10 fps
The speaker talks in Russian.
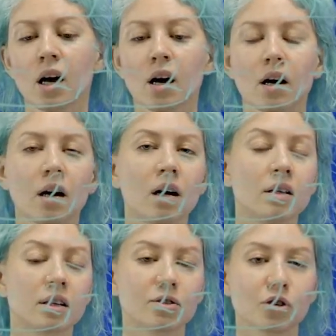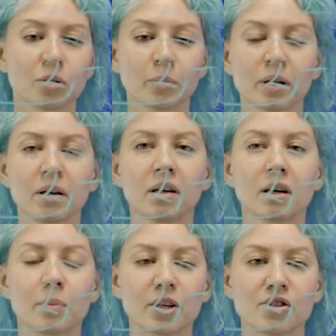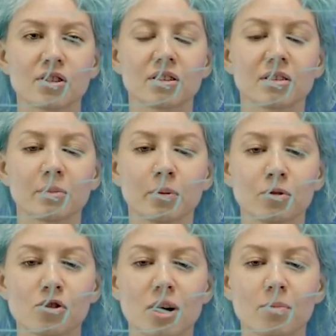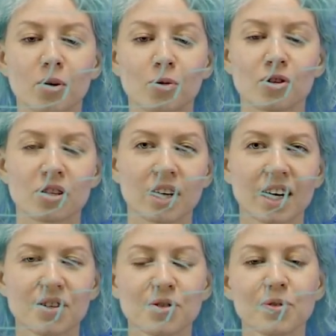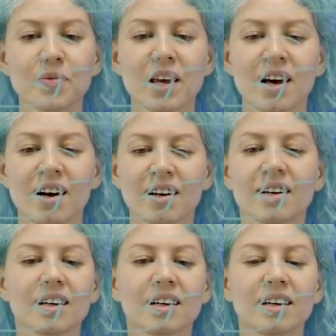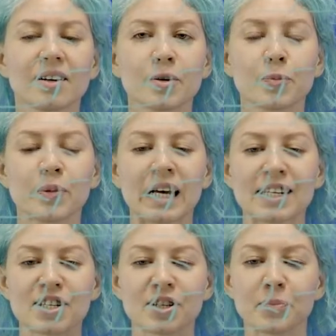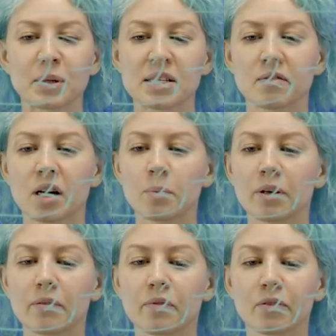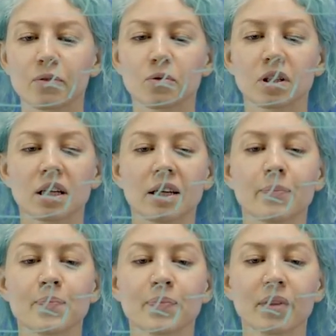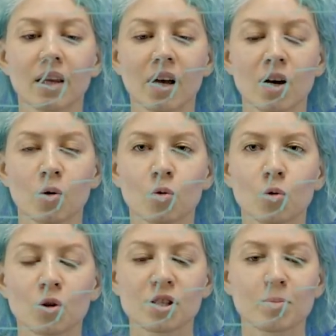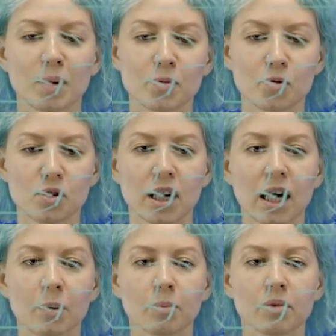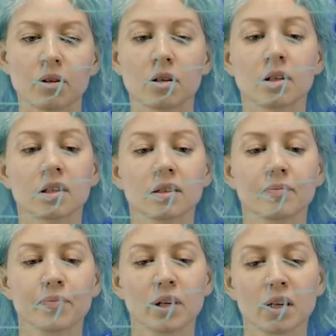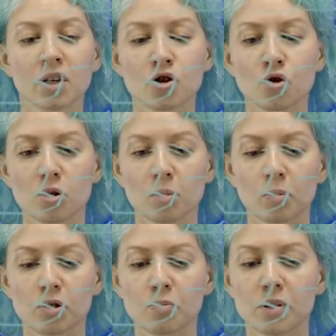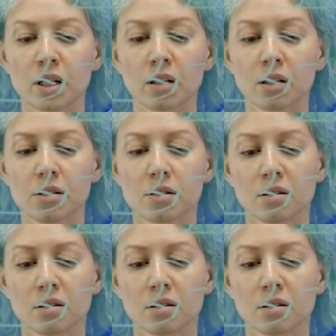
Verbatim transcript: а, на котором мы, опять же, получаем какую-то задачу. Дальше мы с вами внутри уходим, обсуждаем, что же мы будем делать.